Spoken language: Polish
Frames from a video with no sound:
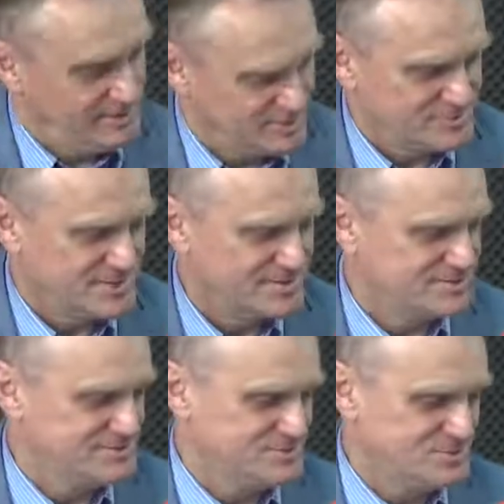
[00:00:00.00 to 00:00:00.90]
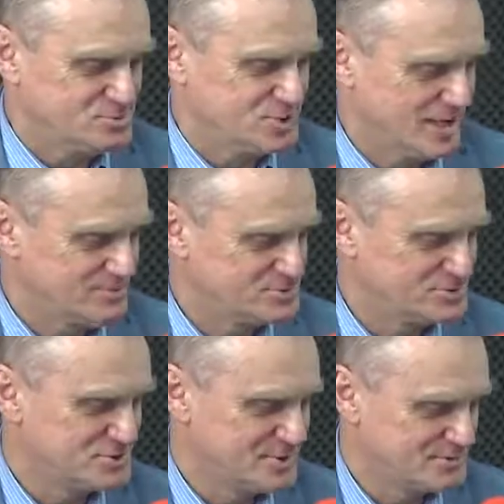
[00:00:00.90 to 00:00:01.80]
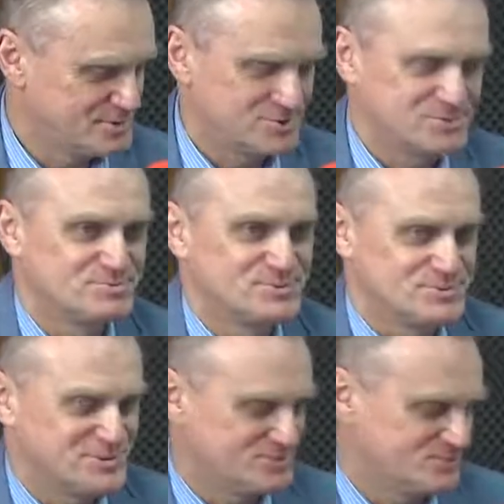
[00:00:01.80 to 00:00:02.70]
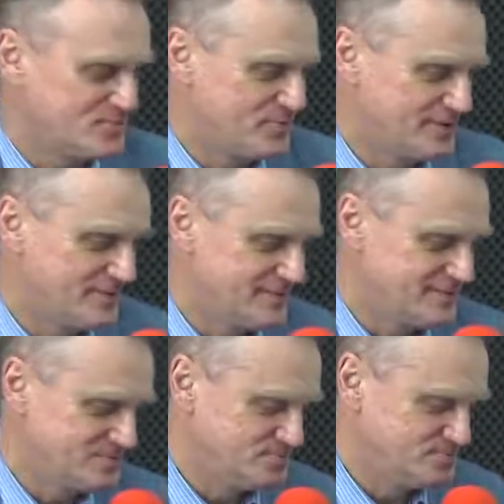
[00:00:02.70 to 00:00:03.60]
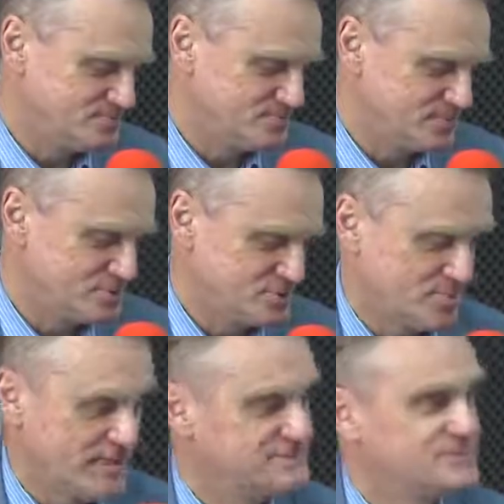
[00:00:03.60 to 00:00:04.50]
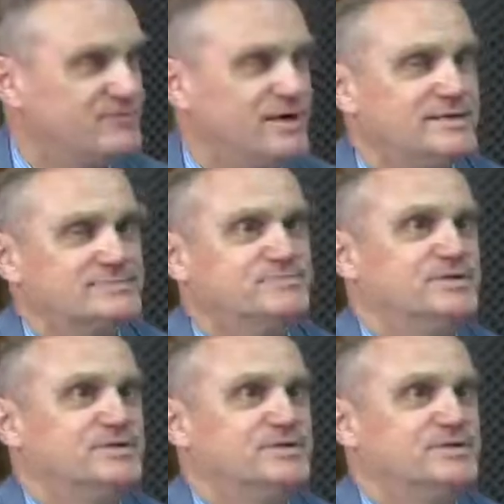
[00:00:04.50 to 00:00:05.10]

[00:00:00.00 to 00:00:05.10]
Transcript: No tak, domyślałem się, że ja będę rozpoczynał. Proszę Państwa,